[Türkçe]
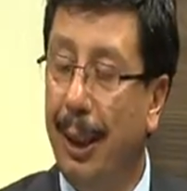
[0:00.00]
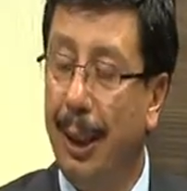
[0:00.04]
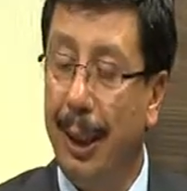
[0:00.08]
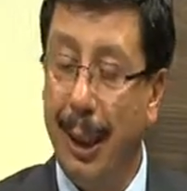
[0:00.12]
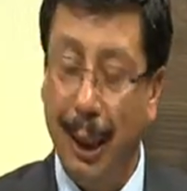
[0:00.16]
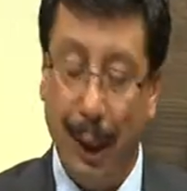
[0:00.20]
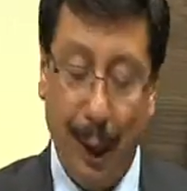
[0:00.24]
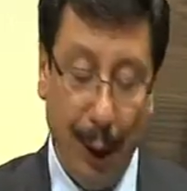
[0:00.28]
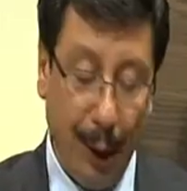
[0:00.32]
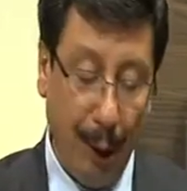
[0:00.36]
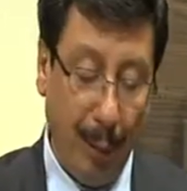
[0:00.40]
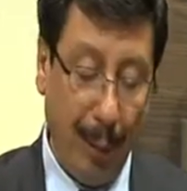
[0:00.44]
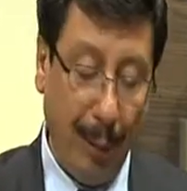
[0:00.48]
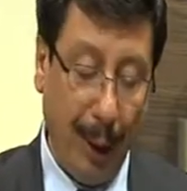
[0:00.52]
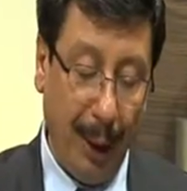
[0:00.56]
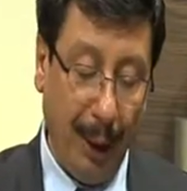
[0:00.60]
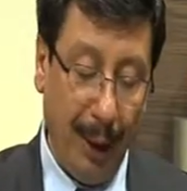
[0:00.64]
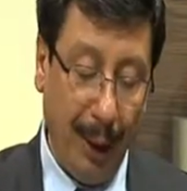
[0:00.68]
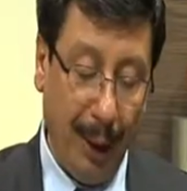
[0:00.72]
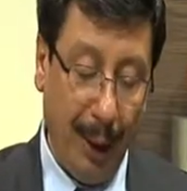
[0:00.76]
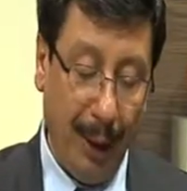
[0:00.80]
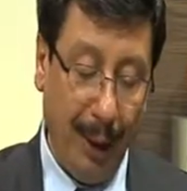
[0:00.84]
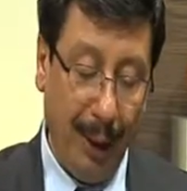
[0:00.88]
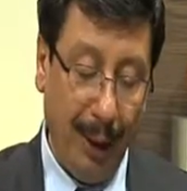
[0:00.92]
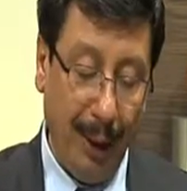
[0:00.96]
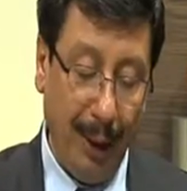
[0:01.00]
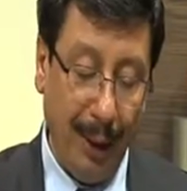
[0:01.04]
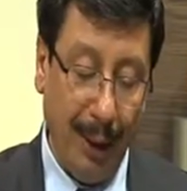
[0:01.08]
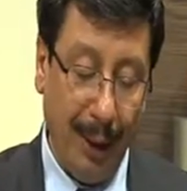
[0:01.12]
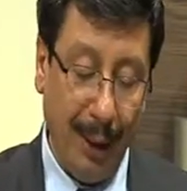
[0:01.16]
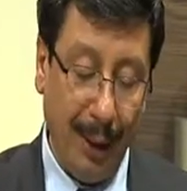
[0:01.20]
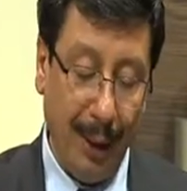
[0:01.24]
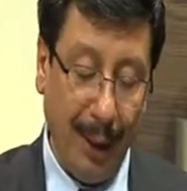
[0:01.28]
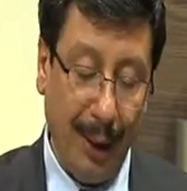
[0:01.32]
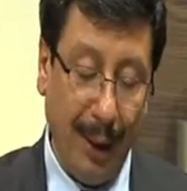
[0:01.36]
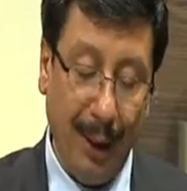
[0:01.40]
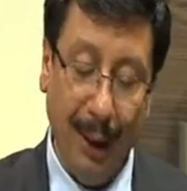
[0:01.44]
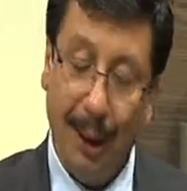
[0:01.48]
E, kendini belli e,
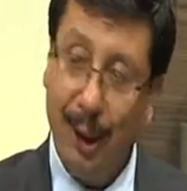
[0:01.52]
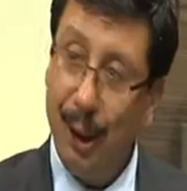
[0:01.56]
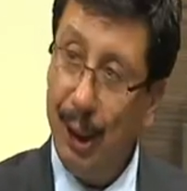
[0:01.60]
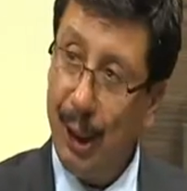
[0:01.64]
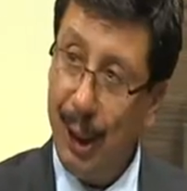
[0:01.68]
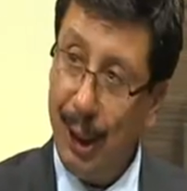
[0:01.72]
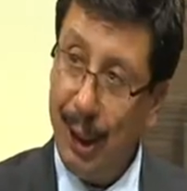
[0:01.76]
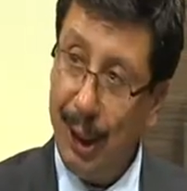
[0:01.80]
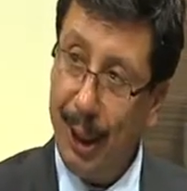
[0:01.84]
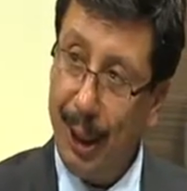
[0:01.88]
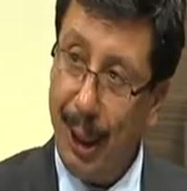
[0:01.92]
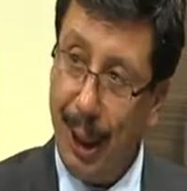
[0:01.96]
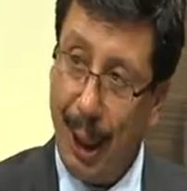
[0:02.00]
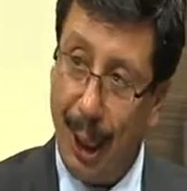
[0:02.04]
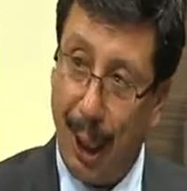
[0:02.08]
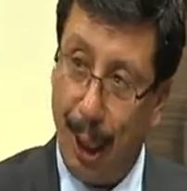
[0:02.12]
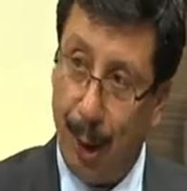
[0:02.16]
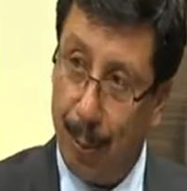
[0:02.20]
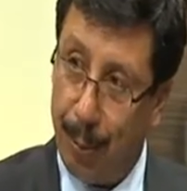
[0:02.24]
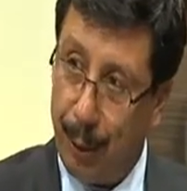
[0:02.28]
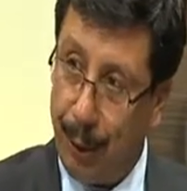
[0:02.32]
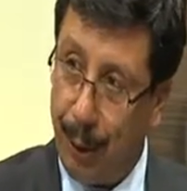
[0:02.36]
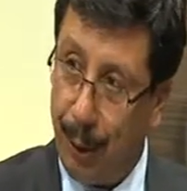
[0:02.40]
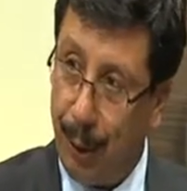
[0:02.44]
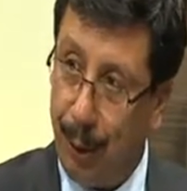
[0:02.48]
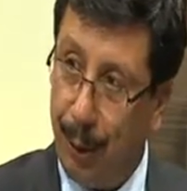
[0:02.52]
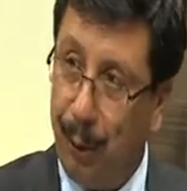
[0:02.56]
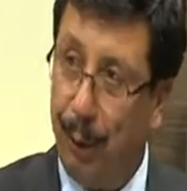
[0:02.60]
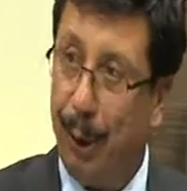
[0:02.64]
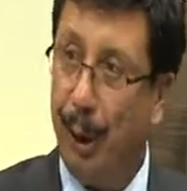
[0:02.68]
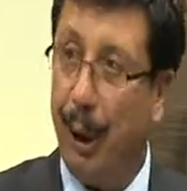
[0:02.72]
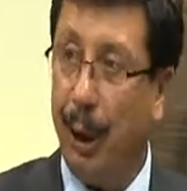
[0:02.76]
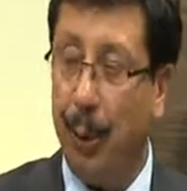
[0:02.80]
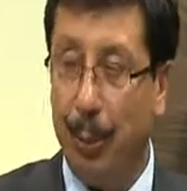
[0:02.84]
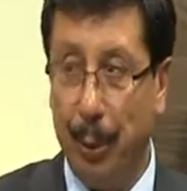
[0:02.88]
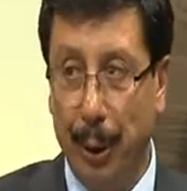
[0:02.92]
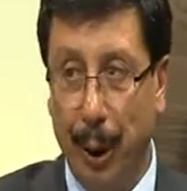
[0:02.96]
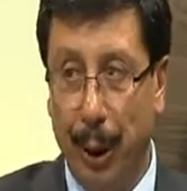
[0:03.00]
yasaların içerisine hapsediyor.
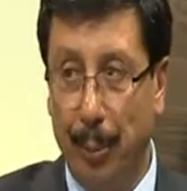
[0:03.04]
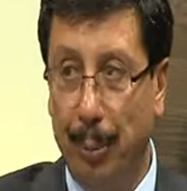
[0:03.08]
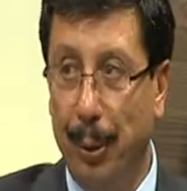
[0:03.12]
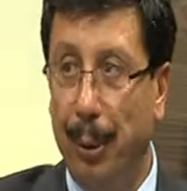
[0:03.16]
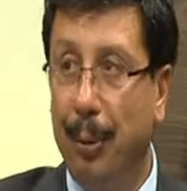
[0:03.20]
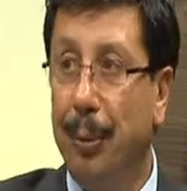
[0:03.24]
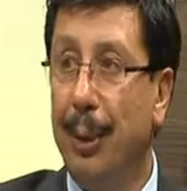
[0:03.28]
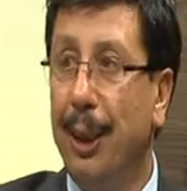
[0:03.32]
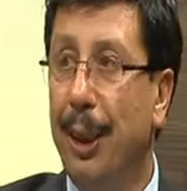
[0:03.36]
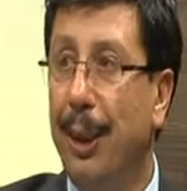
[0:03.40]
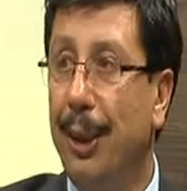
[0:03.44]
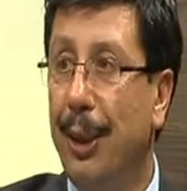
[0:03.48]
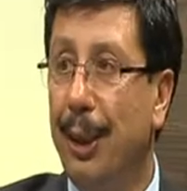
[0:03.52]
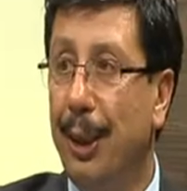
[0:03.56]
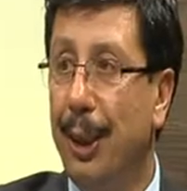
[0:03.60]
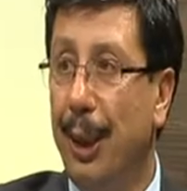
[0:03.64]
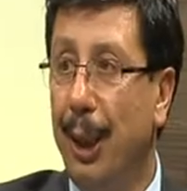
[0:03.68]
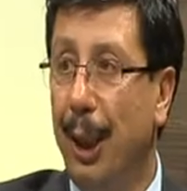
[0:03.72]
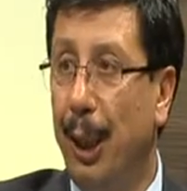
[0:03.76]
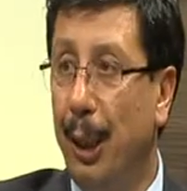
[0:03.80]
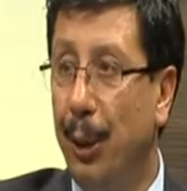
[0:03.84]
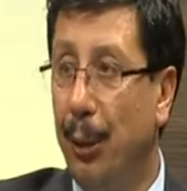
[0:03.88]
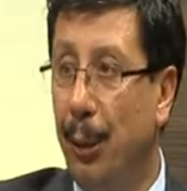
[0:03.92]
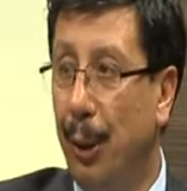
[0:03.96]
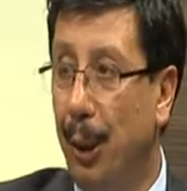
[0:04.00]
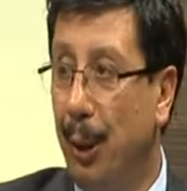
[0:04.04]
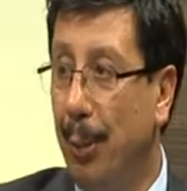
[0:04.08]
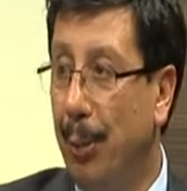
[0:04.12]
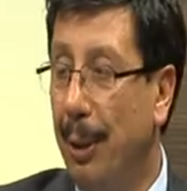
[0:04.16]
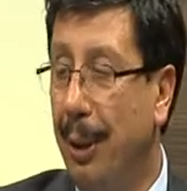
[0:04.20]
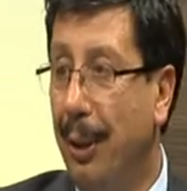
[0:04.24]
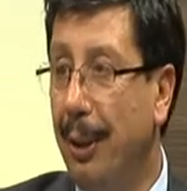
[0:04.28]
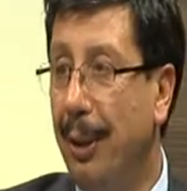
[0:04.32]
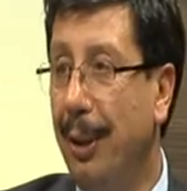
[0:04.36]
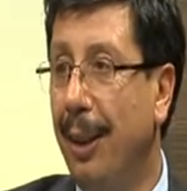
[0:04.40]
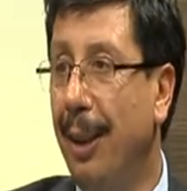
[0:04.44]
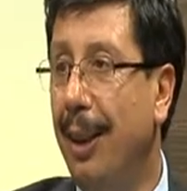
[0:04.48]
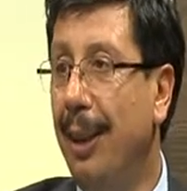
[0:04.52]
Yani bunlar bilimsel yasalar da
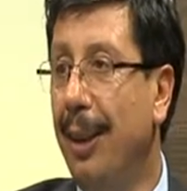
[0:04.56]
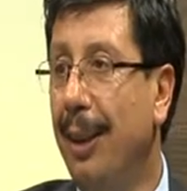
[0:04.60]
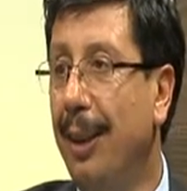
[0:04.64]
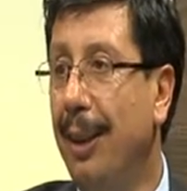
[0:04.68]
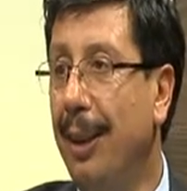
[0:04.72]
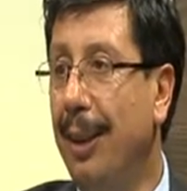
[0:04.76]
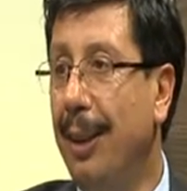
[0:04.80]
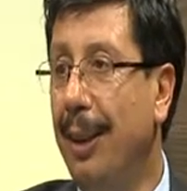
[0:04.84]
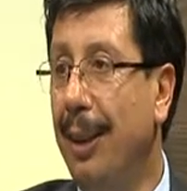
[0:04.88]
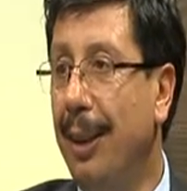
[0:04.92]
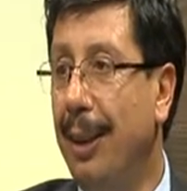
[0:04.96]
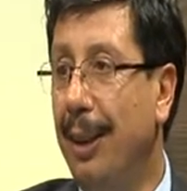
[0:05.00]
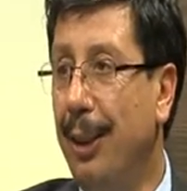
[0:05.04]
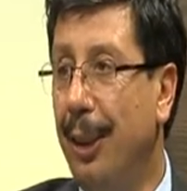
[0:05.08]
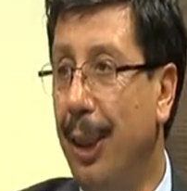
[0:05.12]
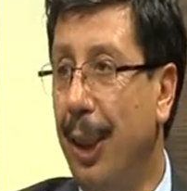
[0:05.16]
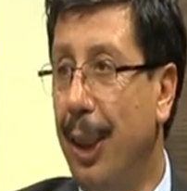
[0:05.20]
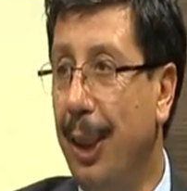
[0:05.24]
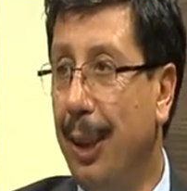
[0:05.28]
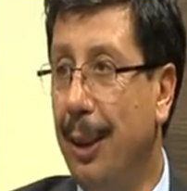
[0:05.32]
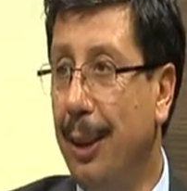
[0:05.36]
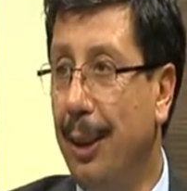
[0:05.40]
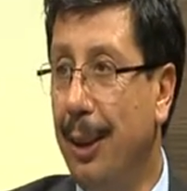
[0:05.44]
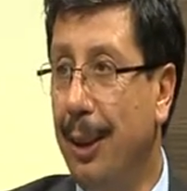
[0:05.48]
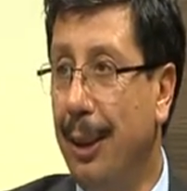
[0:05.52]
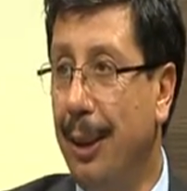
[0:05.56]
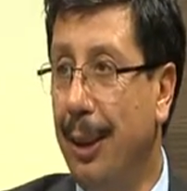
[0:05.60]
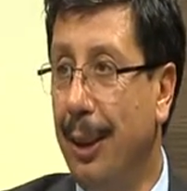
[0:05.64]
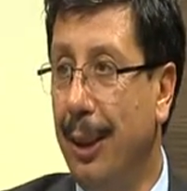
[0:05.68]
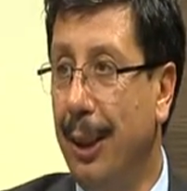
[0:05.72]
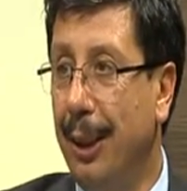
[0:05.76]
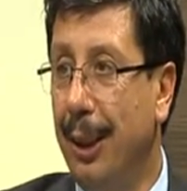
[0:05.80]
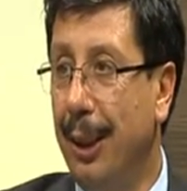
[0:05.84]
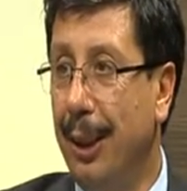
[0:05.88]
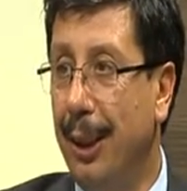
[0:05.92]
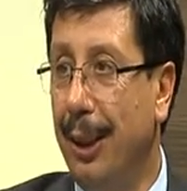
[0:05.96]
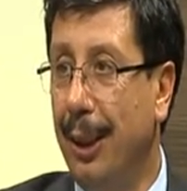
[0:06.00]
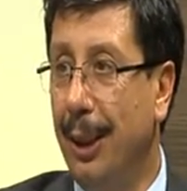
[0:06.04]
olabilir, e, diğer
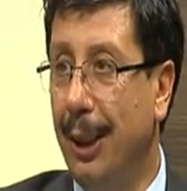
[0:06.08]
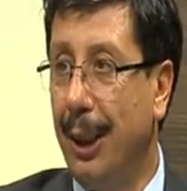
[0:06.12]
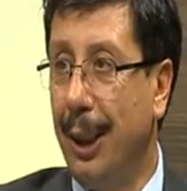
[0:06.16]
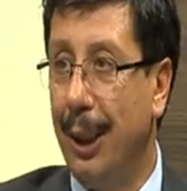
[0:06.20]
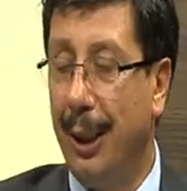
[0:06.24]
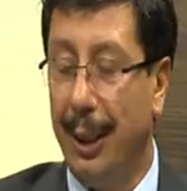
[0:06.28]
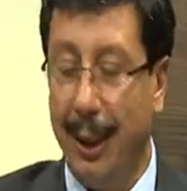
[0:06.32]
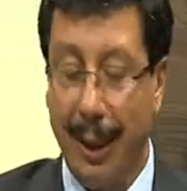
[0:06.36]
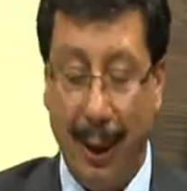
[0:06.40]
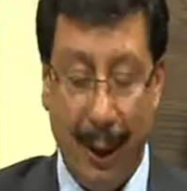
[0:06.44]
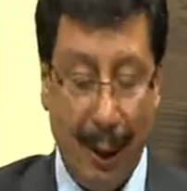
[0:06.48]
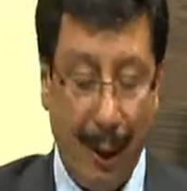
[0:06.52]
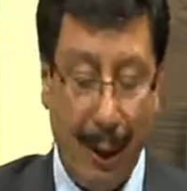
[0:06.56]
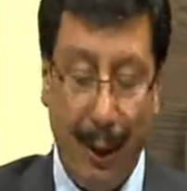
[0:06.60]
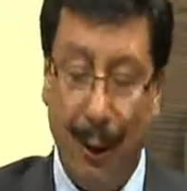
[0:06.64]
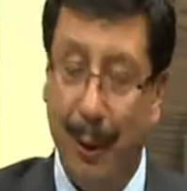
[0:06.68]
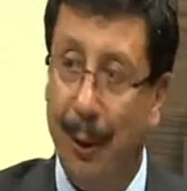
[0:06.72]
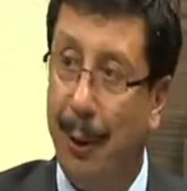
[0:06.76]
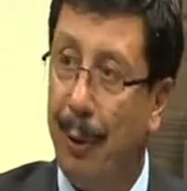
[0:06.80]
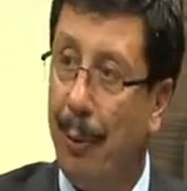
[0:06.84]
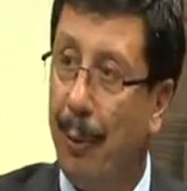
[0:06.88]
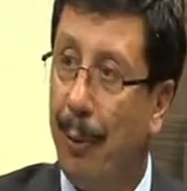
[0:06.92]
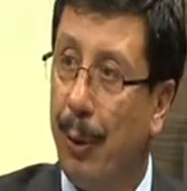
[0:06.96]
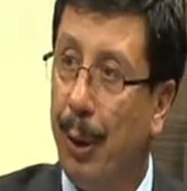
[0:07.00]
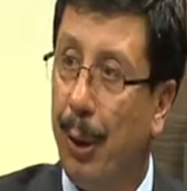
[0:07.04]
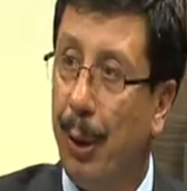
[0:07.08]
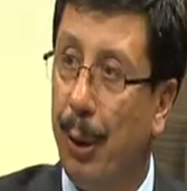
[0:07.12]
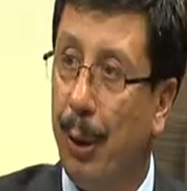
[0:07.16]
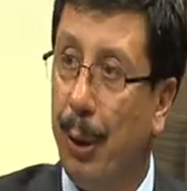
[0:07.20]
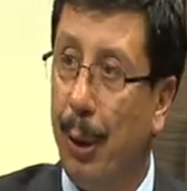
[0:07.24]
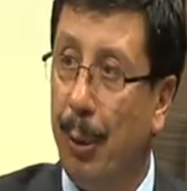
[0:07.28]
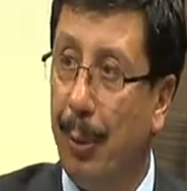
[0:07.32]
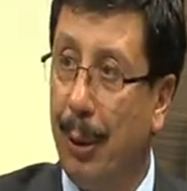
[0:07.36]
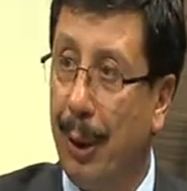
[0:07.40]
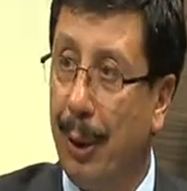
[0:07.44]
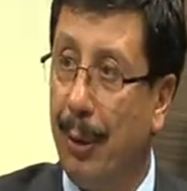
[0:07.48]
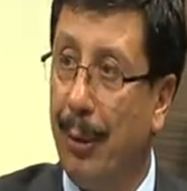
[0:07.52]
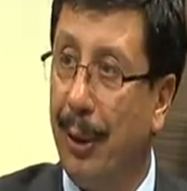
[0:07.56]
e, şeyde
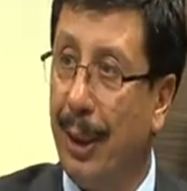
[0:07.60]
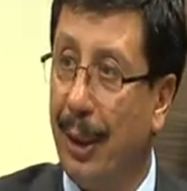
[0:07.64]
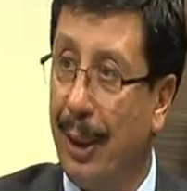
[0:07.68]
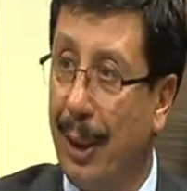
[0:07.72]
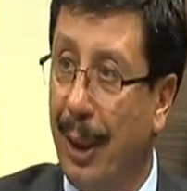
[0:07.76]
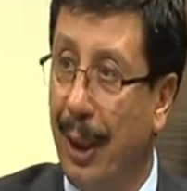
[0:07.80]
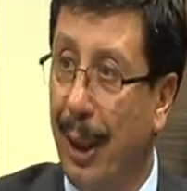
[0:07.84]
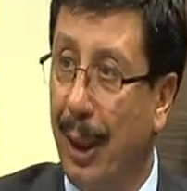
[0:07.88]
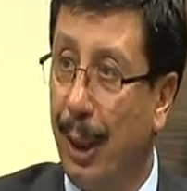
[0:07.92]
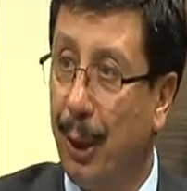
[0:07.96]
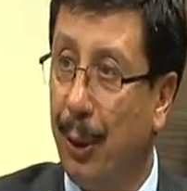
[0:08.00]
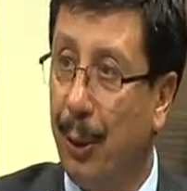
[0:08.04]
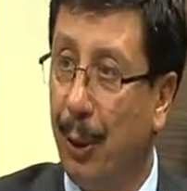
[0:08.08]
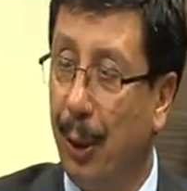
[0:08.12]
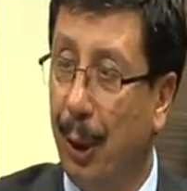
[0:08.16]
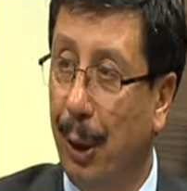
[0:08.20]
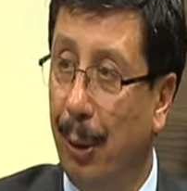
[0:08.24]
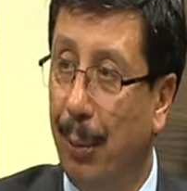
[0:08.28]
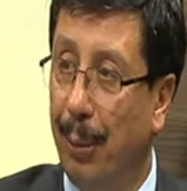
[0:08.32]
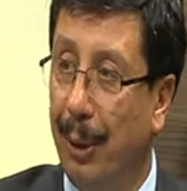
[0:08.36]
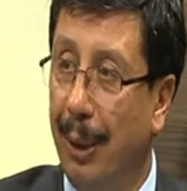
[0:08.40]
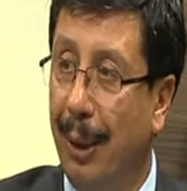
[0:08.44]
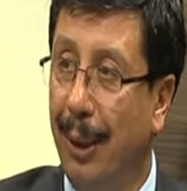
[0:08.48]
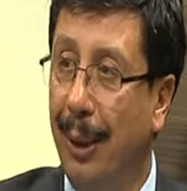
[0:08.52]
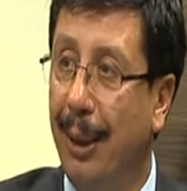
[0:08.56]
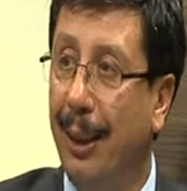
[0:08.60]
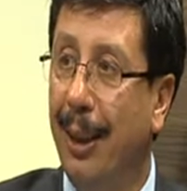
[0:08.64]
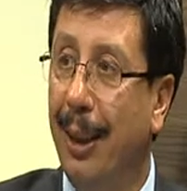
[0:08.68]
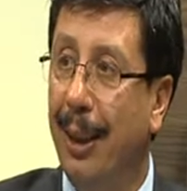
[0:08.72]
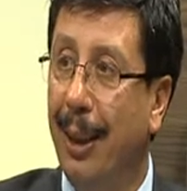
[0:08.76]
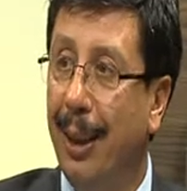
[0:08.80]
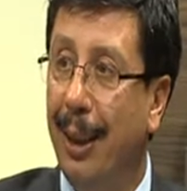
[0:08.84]
normatif yasalar da olabilir.